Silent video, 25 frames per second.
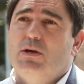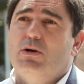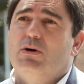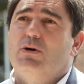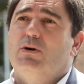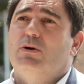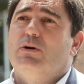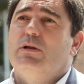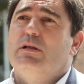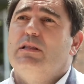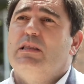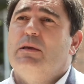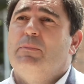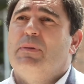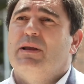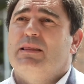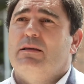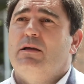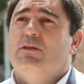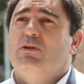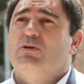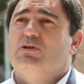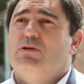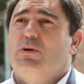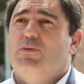con el
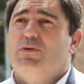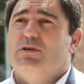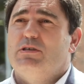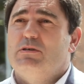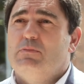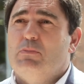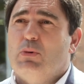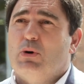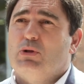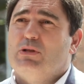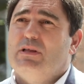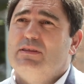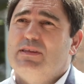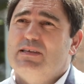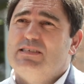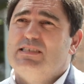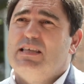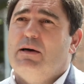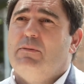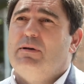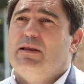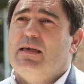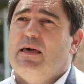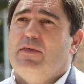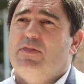Departamento de Salud es importante
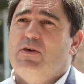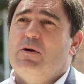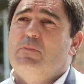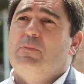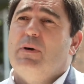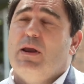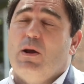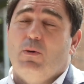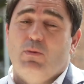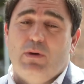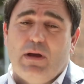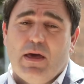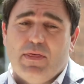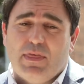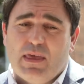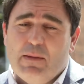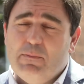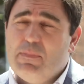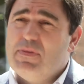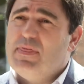esta validación para que una vez que